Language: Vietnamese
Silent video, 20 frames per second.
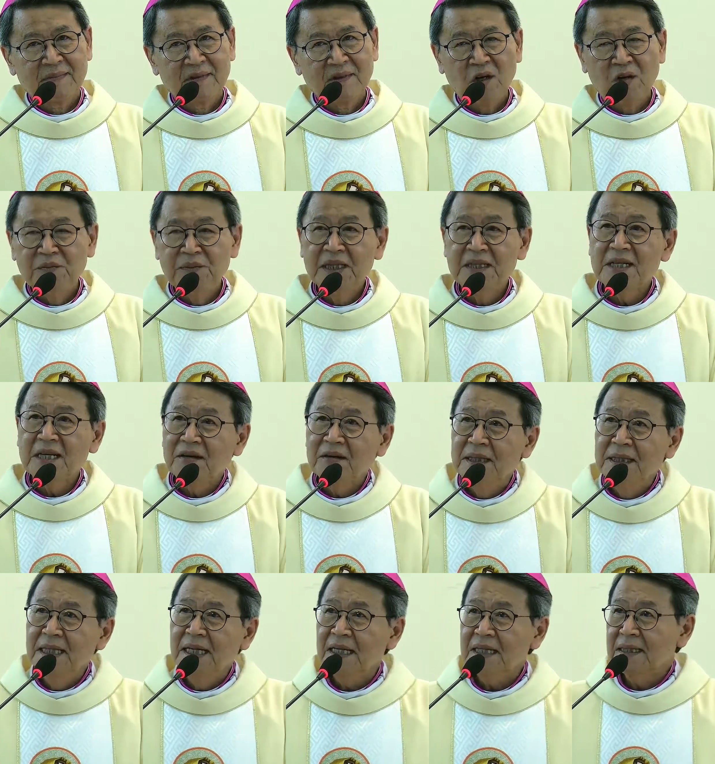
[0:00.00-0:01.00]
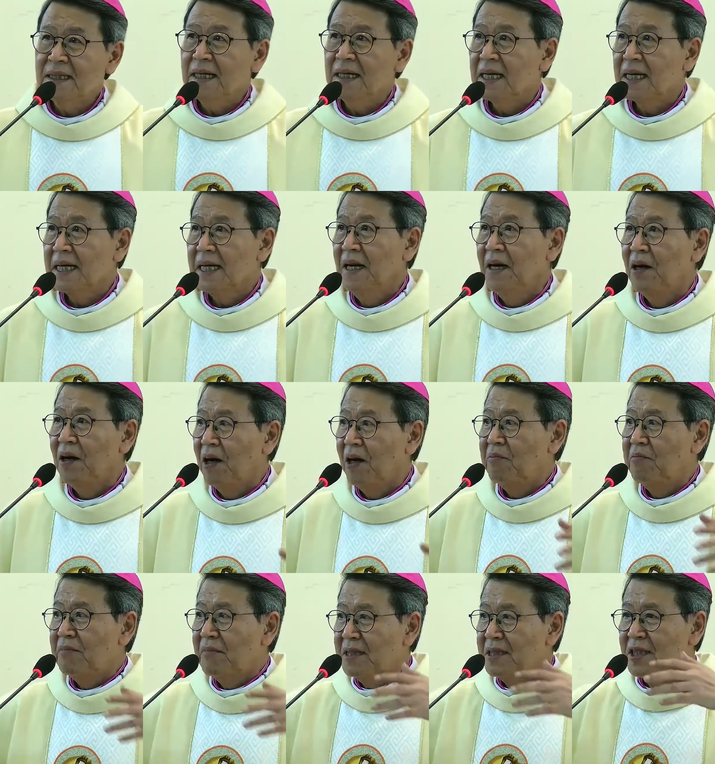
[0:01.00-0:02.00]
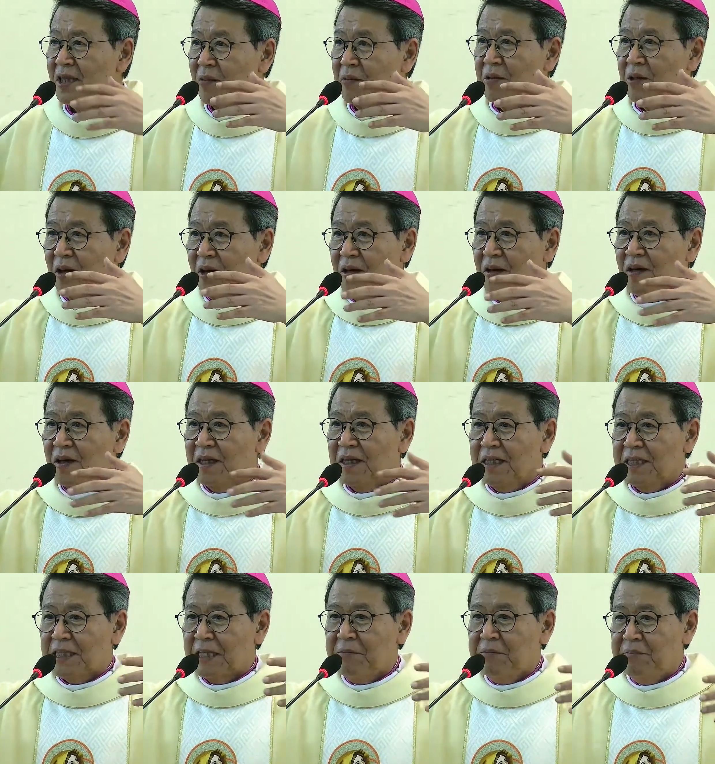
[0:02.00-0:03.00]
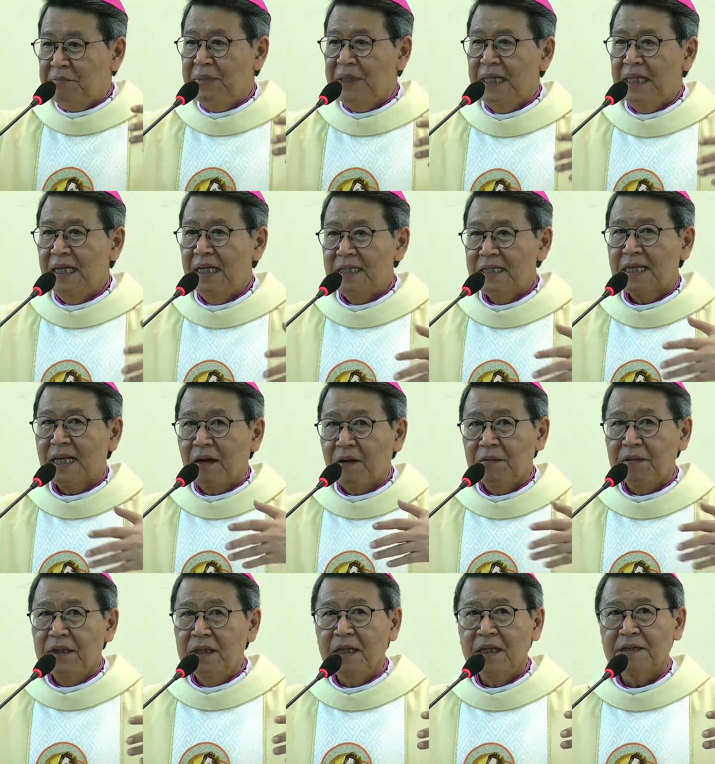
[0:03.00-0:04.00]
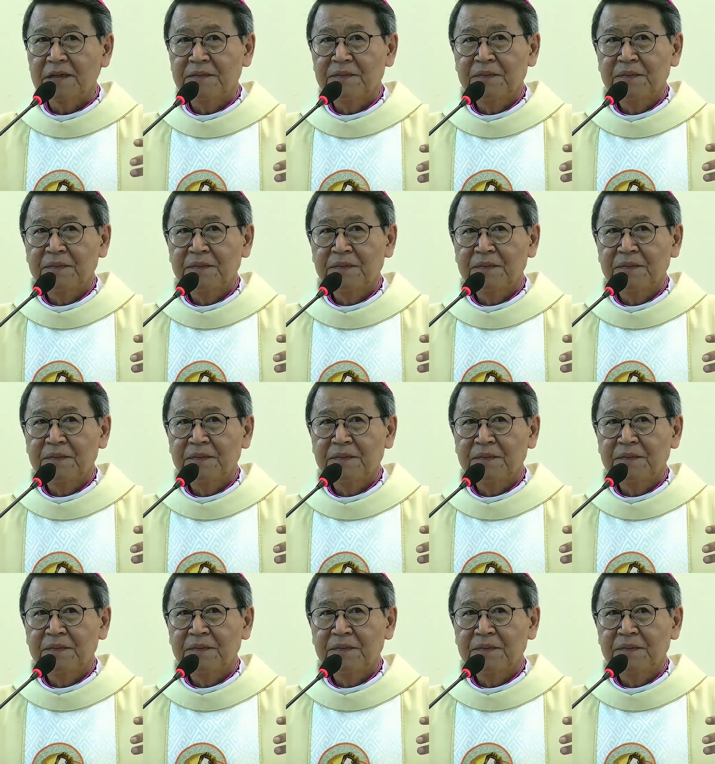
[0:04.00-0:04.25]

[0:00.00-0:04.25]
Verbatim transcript: hòm bia giao ước tức là cái hòm mà trong đó có cái tấm bia giao ước